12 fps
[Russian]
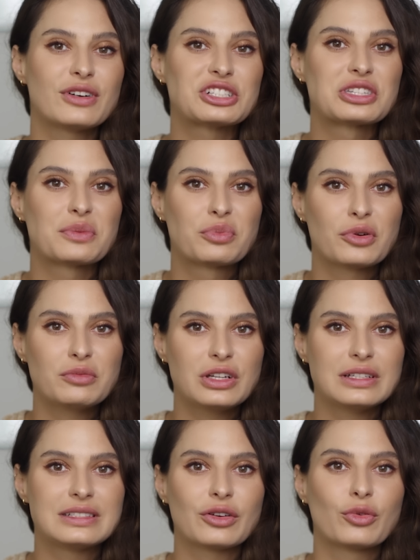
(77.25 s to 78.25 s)
важно
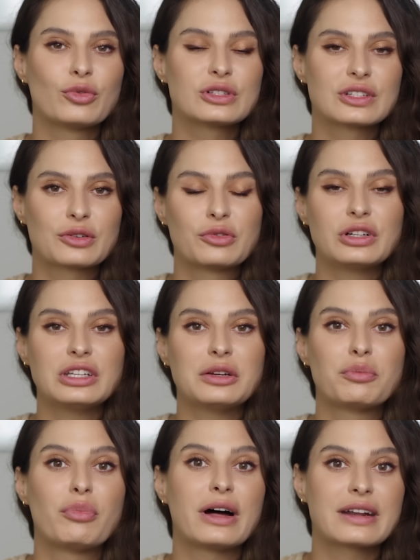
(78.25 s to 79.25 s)
помнить о законе
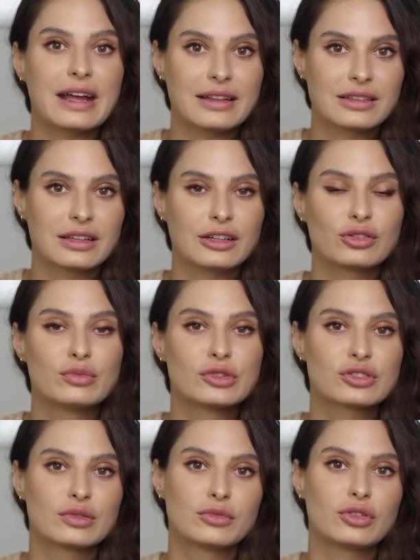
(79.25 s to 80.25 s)
Паретта. Я думаю,
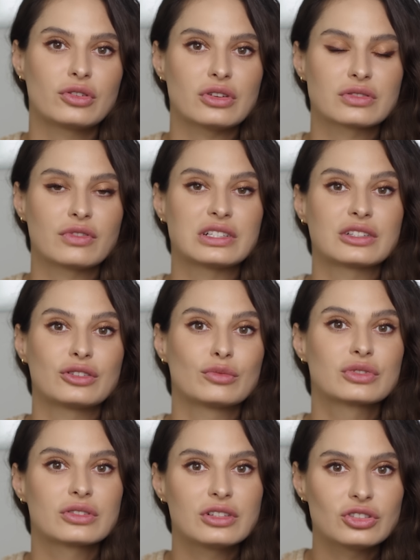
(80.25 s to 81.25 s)
что многие из вас о нем
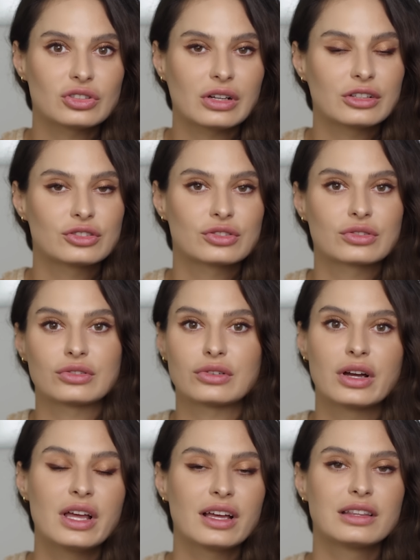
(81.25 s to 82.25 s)
слышали, что
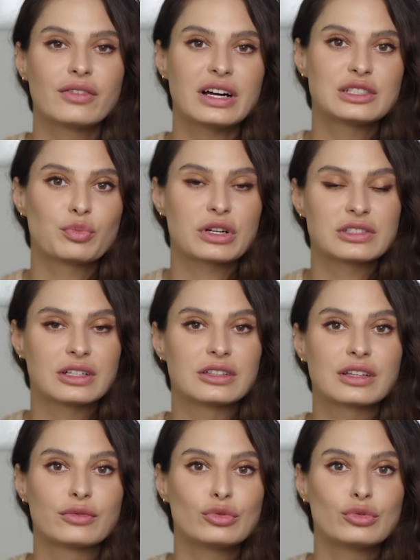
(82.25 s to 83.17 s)
20%